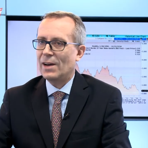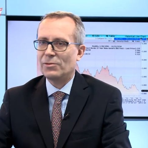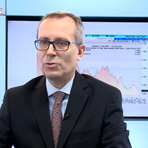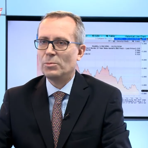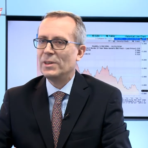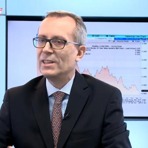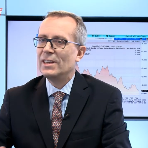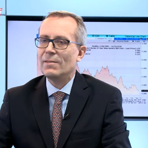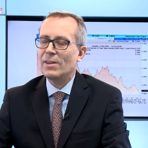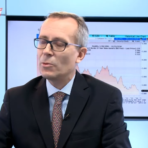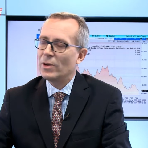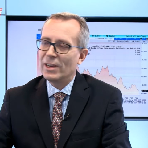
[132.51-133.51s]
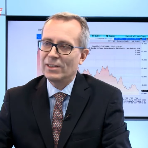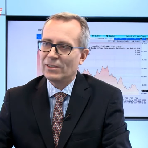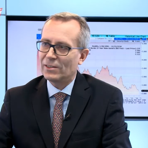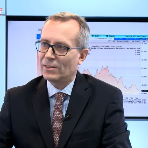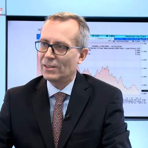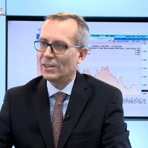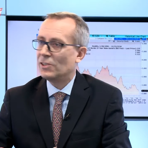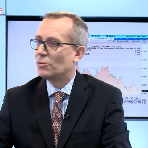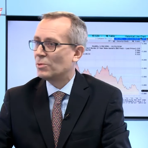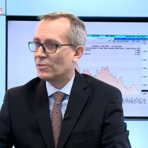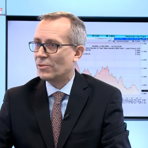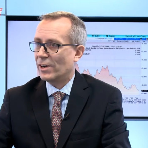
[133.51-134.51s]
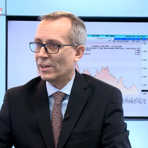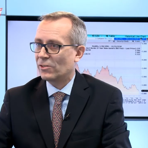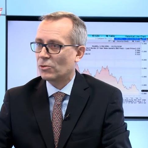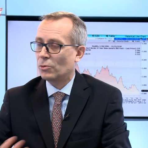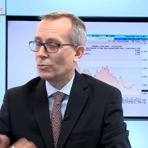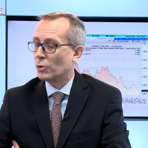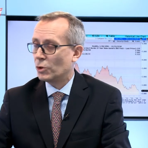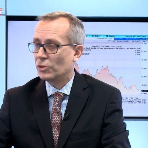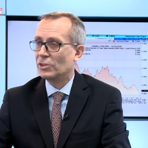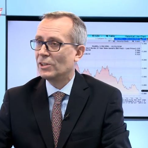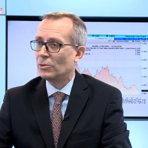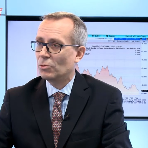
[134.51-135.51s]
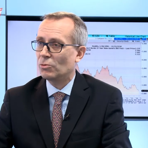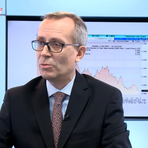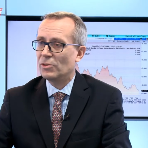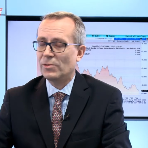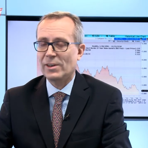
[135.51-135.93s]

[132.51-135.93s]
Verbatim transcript: perderão valor quando convertidos em francos suíços.